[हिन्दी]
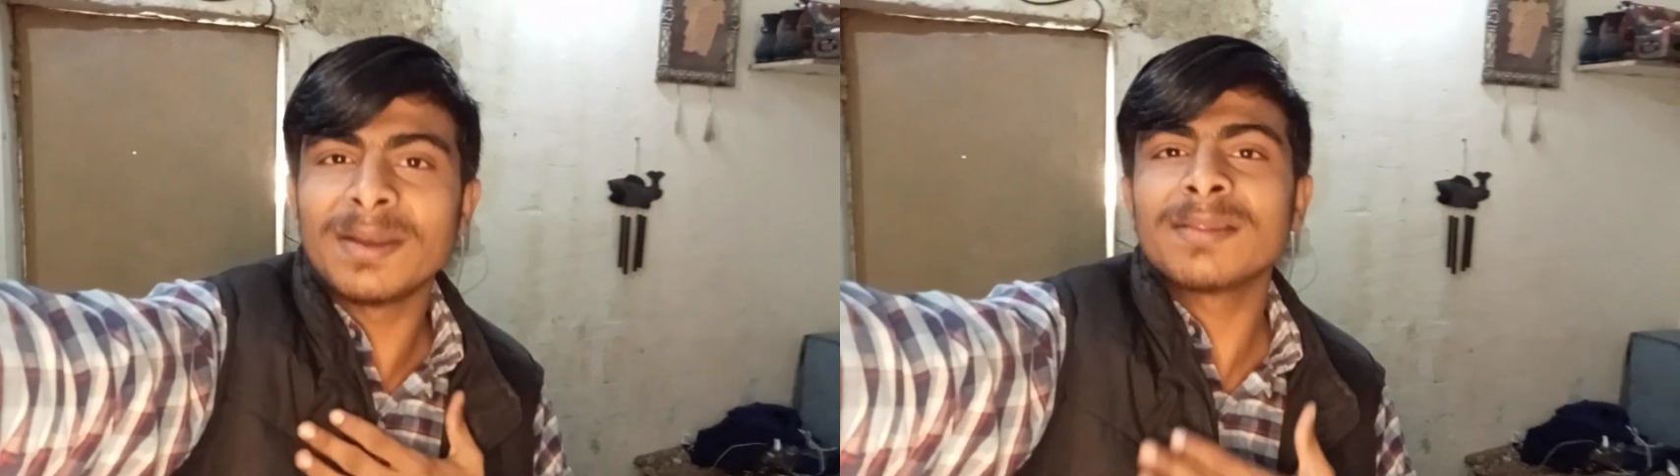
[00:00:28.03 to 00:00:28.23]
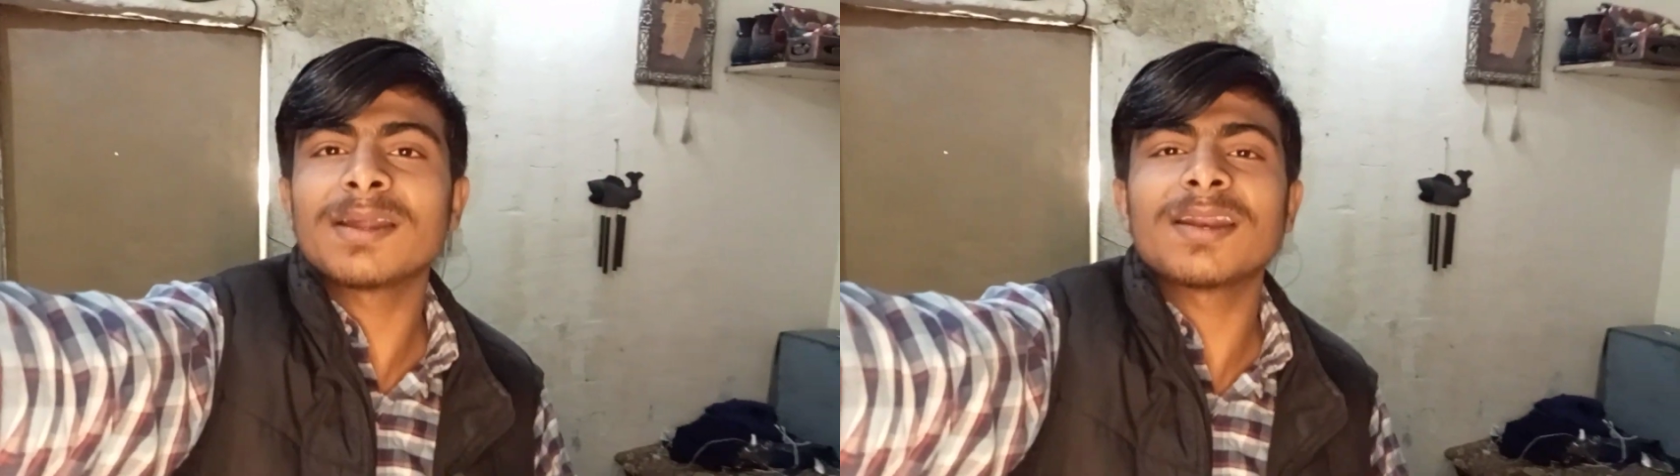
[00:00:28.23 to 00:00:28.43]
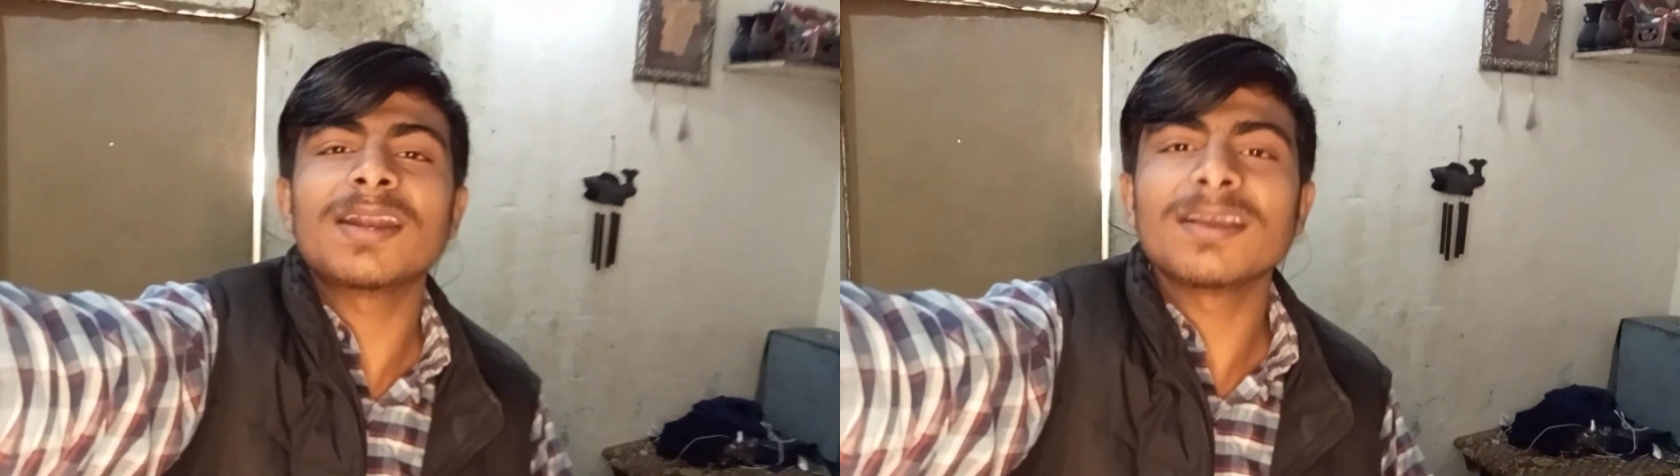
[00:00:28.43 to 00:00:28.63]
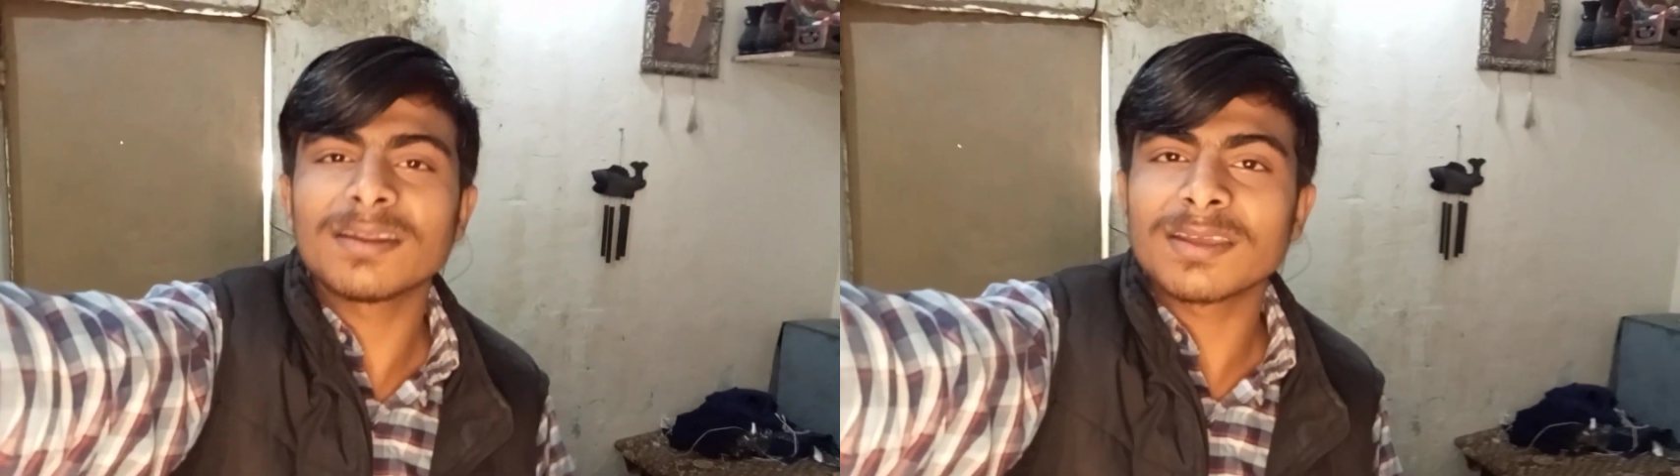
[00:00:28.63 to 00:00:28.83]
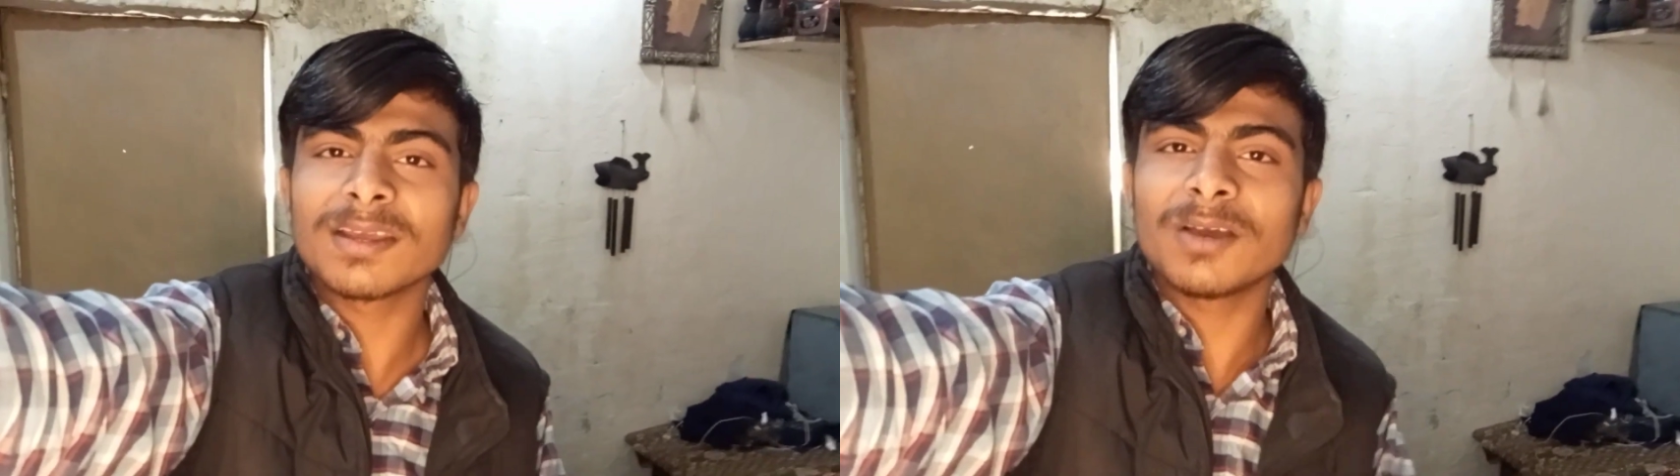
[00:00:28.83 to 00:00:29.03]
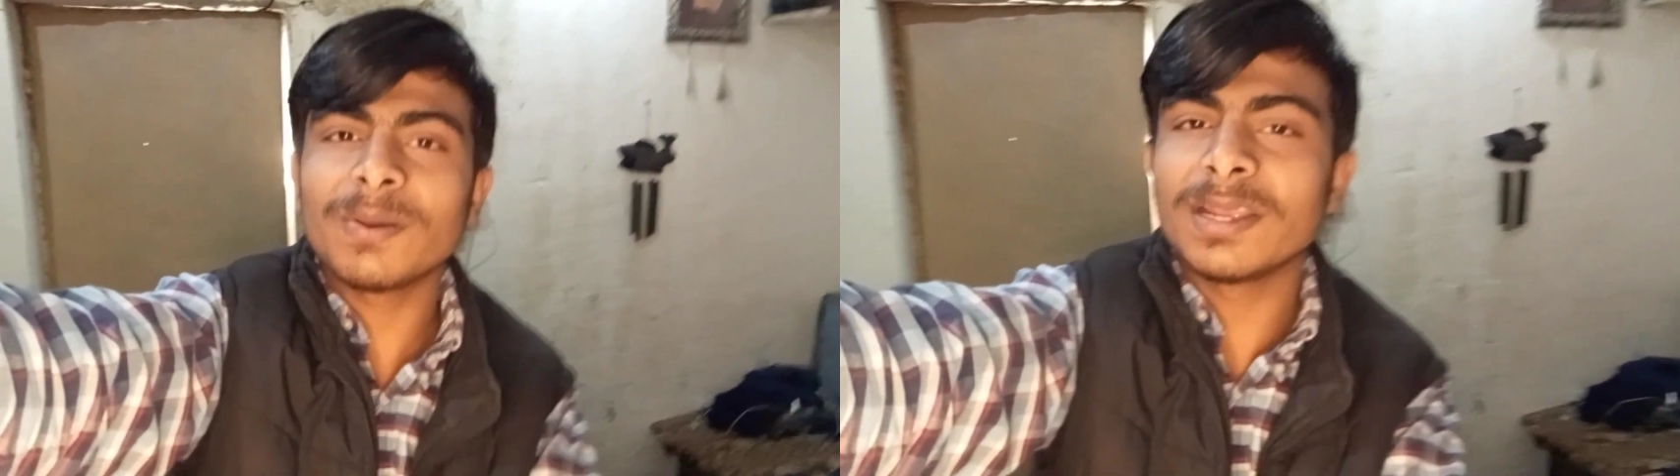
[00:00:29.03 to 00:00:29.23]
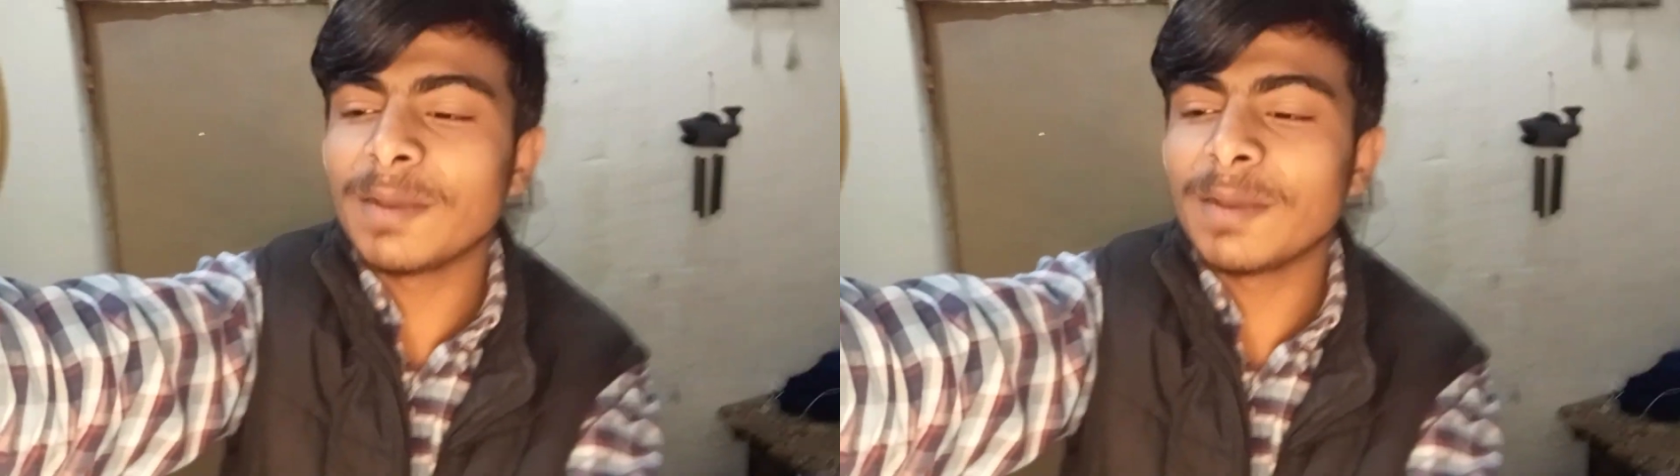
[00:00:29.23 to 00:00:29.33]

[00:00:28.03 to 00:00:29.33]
भाई ने सारा रेडी करके रखा हुआ है